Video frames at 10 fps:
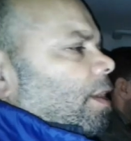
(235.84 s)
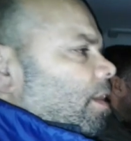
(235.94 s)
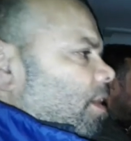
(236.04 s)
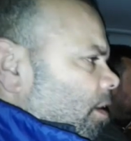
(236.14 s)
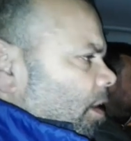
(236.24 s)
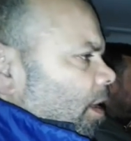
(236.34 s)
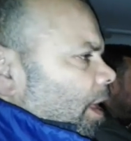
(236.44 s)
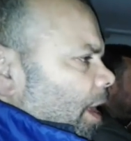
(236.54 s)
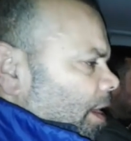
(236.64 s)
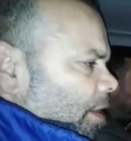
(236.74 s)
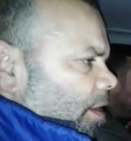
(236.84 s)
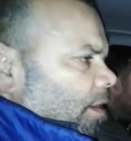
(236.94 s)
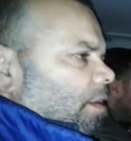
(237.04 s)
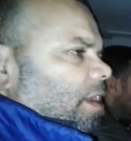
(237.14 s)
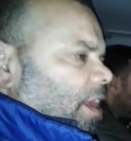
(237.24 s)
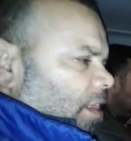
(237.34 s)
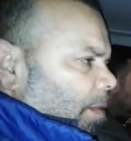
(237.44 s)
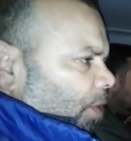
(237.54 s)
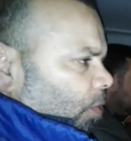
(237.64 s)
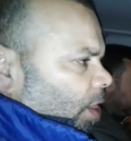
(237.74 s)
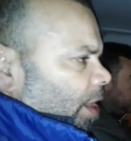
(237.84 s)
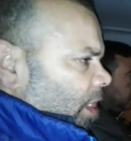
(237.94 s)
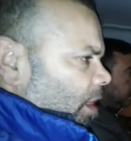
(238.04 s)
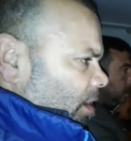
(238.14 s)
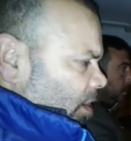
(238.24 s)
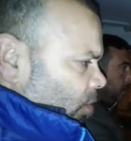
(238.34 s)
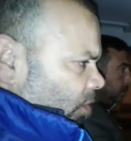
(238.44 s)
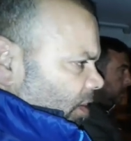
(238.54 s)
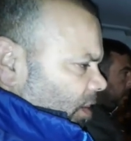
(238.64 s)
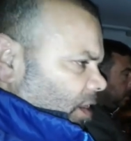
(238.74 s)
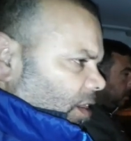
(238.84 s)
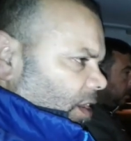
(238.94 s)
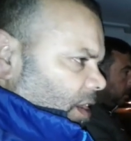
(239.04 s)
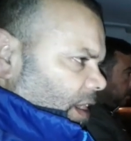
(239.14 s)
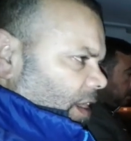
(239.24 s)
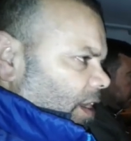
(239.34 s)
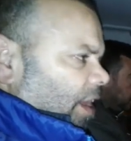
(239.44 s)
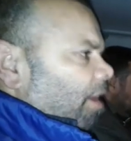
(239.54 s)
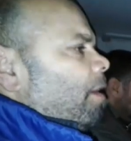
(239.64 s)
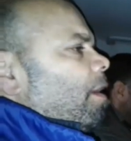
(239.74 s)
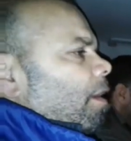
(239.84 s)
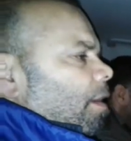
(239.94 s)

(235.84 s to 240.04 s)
اذا حاليا كاين تبرعات اللي وصل اللي